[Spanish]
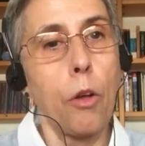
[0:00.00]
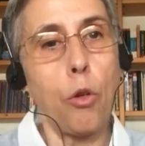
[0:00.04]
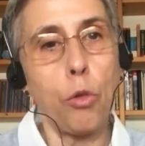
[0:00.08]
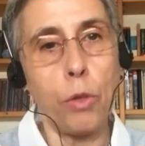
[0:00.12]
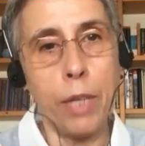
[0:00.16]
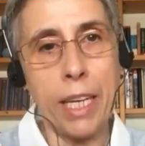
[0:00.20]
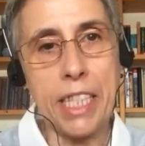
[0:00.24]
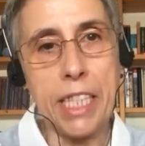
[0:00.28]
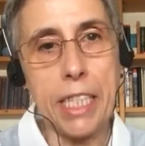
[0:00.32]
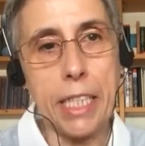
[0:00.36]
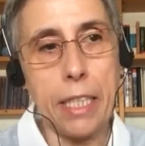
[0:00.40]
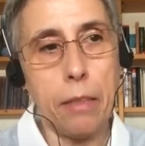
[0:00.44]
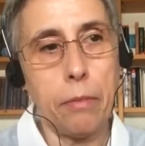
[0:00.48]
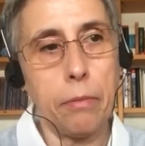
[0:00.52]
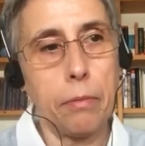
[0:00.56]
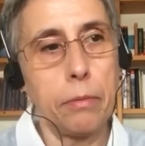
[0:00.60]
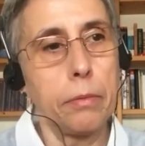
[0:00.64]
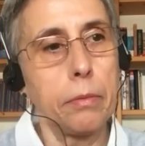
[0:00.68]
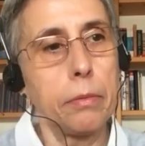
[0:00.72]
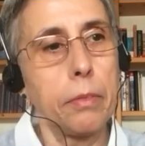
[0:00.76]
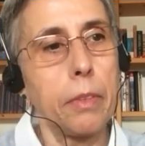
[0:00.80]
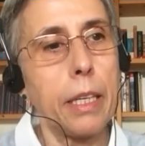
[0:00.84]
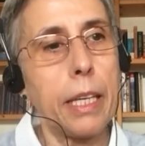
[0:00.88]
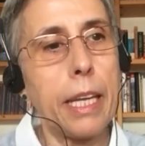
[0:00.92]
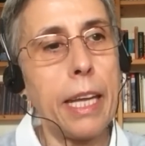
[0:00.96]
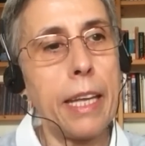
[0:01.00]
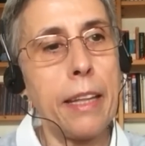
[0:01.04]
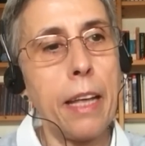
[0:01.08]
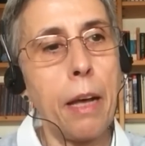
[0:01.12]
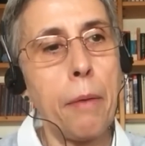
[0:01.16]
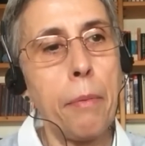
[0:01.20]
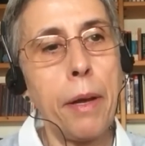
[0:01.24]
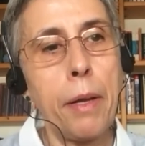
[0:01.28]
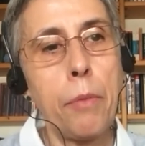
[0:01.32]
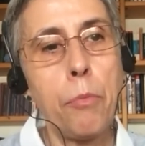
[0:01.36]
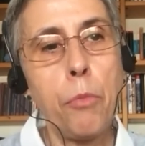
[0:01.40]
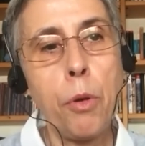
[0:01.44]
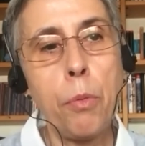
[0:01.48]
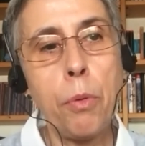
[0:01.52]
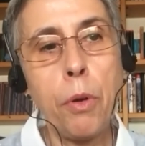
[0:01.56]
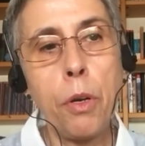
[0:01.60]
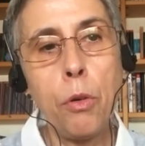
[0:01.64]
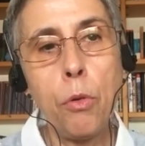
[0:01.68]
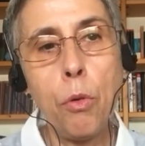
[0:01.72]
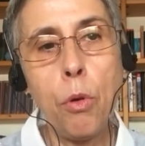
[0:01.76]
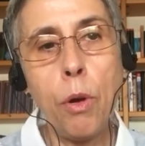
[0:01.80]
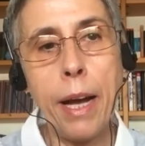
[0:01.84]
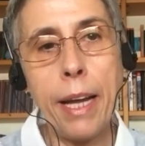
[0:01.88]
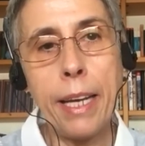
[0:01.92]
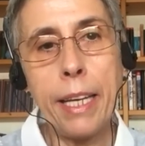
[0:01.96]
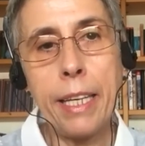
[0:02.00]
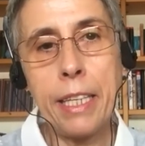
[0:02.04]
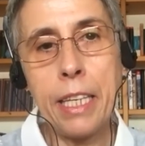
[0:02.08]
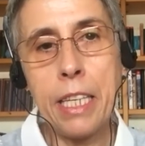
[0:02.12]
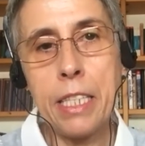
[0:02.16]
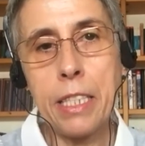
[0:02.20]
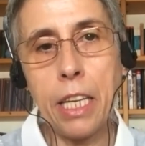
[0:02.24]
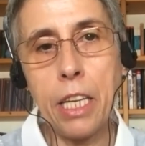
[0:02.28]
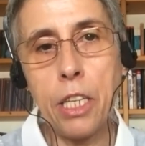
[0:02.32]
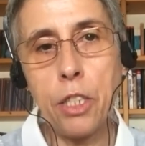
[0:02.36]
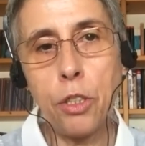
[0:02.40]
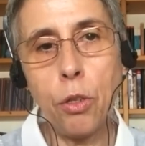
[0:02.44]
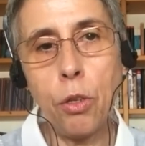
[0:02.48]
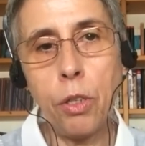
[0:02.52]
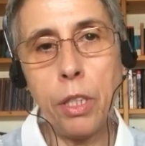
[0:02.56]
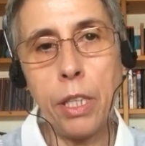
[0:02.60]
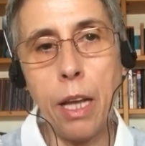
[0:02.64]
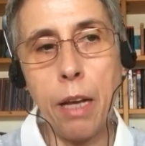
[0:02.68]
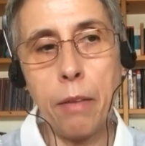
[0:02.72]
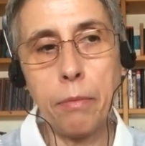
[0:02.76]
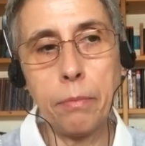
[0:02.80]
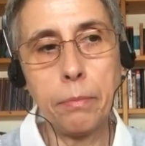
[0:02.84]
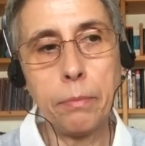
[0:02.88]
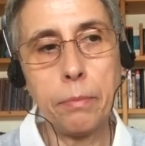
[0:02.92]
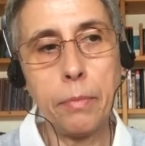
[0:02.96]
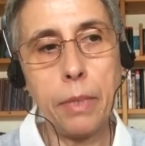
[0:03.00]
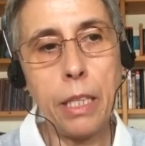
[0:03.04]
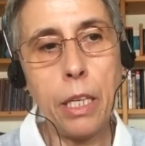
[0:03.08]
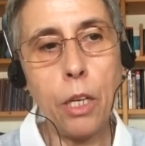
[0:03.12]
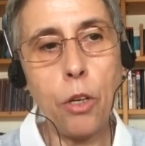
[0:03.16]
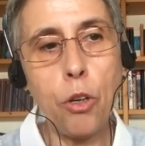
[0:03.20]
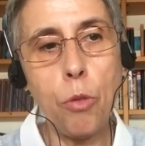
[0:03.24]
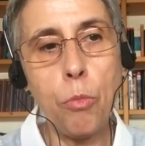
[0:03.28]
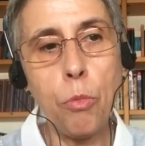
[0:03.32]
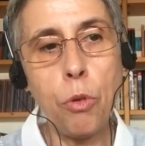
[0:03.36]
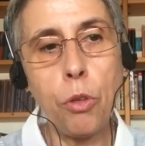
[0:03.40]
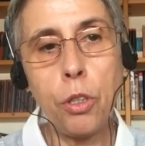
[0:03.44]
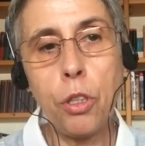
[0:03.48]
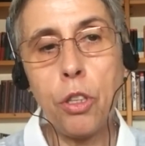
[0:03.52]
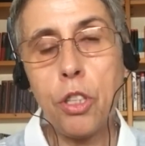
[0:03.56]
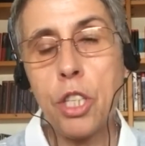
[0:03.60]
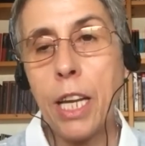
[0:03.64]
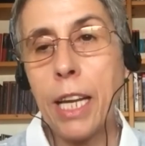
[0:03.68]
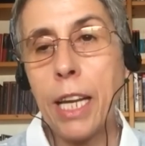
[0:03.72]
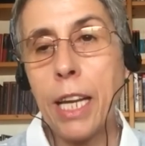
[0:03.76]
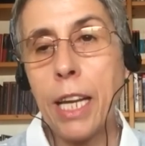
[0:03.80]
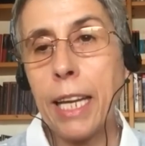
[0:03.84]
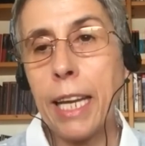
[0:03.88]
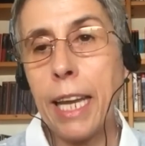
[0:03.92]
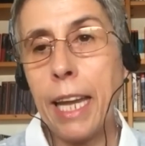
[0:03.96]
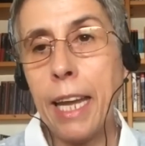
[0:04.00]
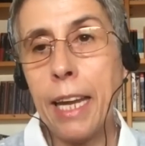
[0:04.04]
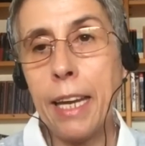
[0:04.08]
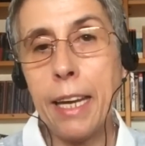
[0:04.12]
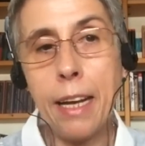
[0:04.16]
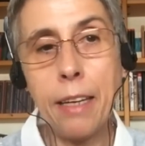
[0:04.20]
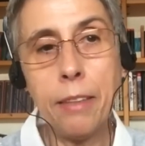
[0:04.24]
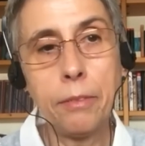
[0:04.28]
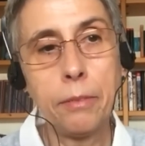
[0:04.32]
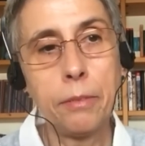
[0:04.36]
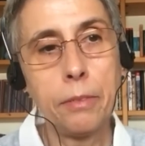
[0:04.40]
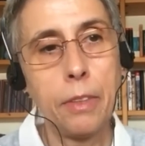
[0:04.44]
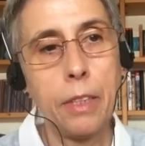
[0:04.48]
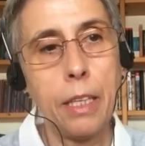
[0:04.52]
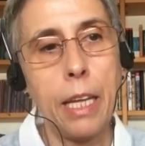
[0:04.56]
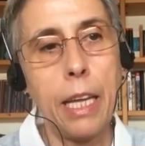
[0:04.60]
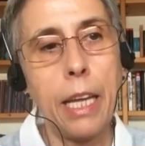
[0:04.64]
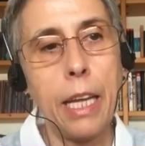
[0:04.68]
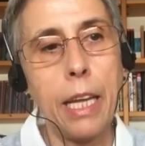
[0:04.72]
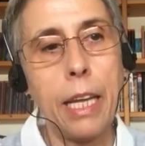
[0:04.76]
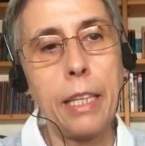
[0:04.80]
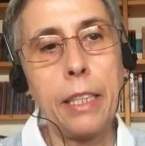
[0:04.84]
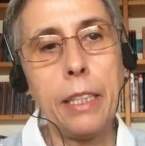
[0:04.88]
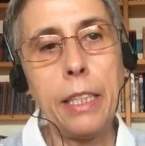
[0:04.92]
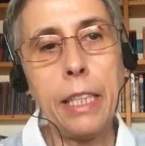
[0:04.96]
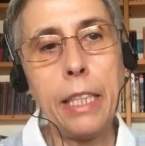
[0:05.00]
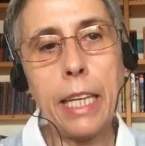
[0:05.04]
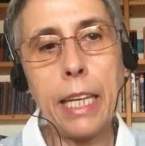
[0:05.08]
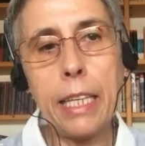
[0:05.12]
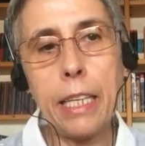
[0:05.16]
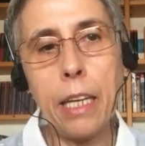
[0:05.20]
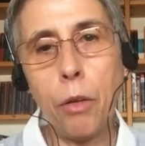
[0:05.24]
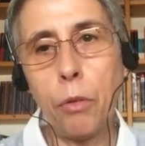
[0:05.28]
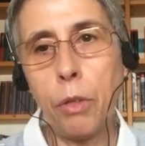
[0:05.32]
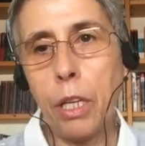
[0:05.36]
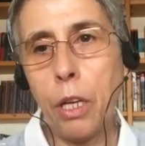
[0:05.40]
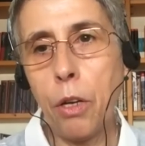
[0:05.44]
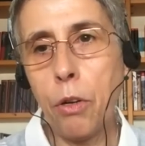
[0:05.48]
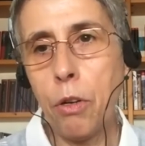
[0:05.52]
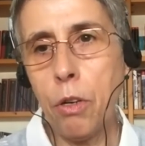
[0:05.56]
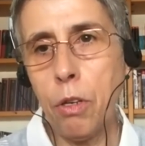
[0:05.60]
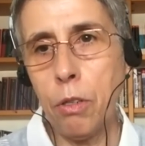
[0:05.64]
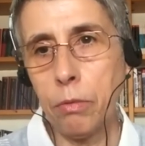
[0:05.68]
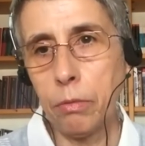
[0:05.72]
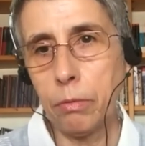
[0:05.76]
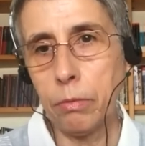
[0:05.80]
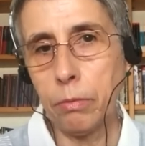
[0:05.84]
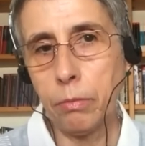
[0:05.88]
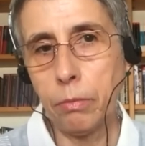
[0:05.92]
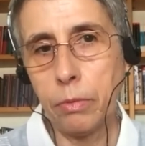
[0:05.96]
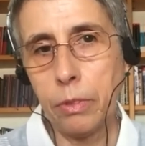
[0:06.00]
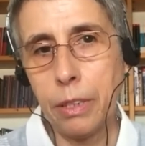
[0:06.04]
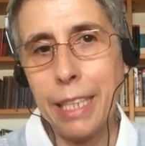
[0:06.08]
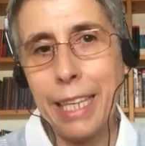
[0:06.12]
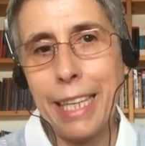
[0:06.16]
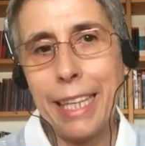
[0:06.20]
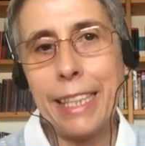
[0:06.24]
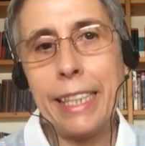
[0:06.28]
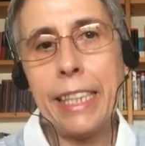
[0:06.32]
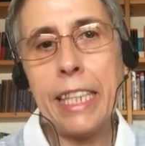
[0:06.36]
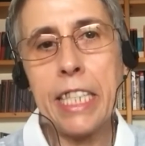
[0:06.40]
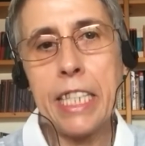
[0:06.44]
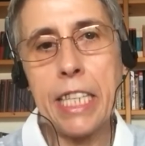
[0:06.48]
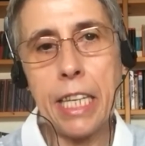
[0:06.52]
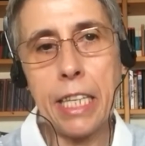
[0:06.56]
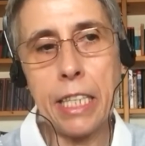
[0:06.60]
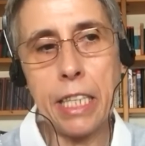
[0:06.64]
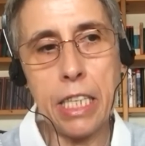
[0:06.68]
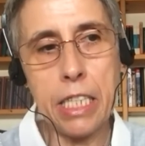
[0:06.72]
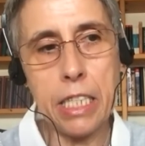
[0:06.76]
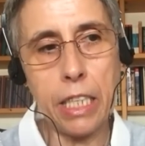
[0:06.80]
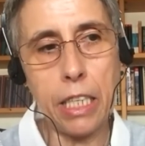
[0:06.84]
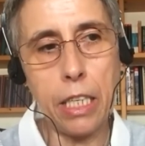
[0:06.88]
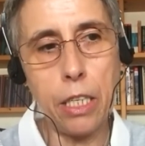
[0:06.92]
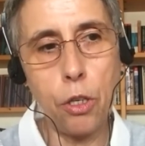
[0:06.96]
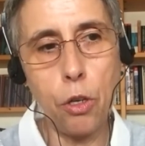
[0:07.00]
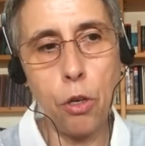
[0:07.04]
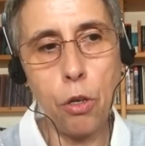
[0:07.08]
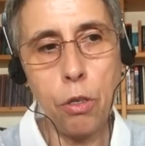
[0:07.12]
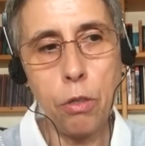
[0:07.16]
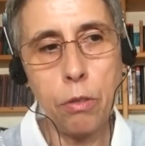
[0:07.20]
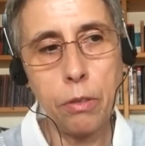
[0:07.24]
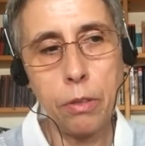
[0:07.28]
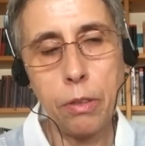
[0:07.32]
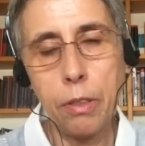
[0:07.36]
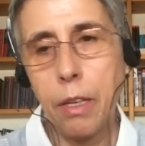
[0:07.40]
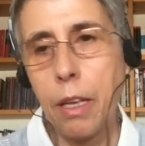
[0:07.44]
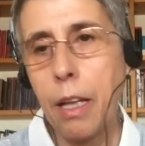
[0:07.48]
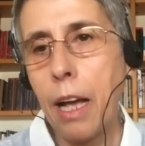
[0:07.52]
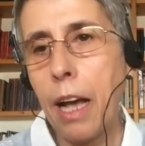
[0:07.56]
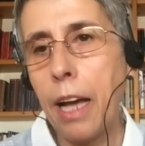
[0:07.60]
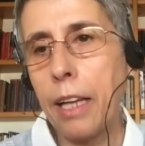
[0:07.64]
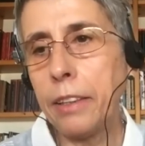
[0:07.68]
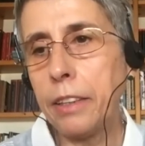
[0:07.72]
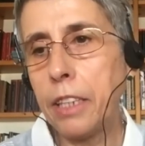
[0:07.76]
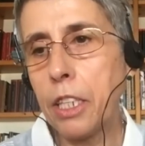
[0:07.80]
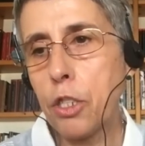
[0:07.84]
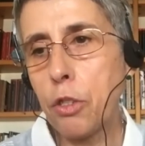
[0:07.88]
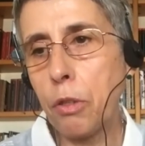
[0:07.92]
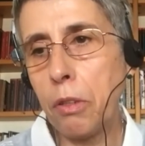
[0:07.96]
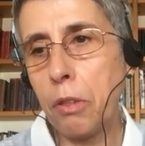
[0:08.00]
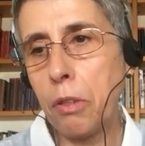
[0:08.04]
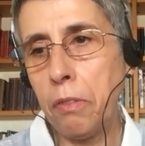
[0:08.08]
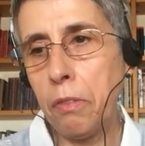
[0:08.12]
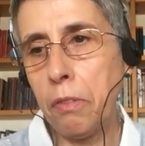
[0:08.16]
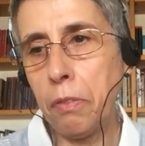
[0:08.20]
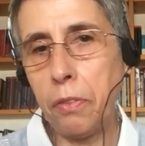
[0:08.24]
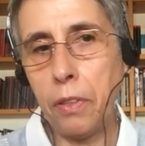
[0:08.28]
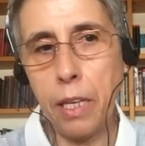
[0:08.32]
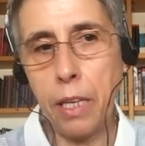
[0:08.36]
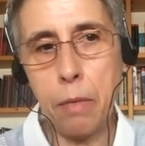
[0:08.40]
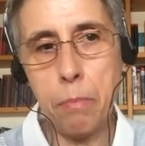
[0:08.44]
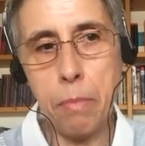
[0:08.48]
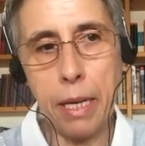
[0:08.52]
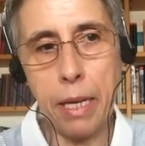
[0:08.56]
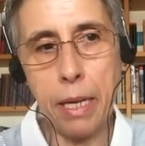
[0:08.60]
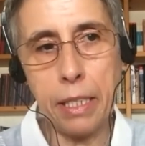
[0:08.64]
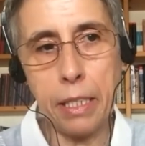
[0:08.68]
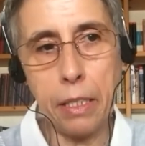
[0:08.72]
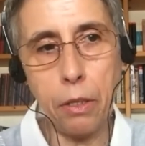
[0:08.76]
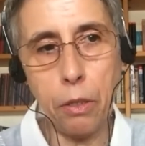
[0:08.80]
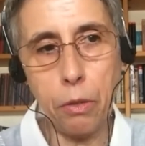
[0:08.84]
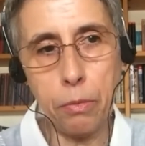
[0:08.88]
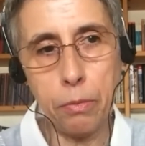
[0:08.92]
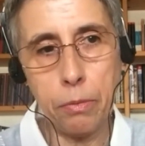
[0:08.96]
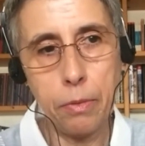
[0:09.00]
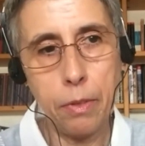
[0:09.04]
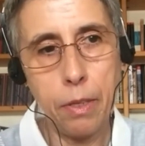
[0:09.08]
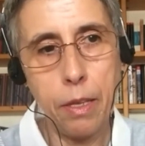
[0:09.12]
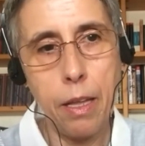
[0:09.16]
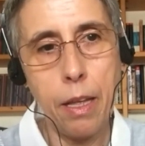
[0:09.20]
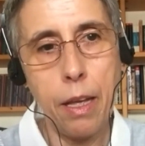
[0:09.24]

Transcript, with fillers: con H, quedaba en muy buen lugar en esta historia, y como diosa que era, ni claudicó ni se resignó ante su infiel marido.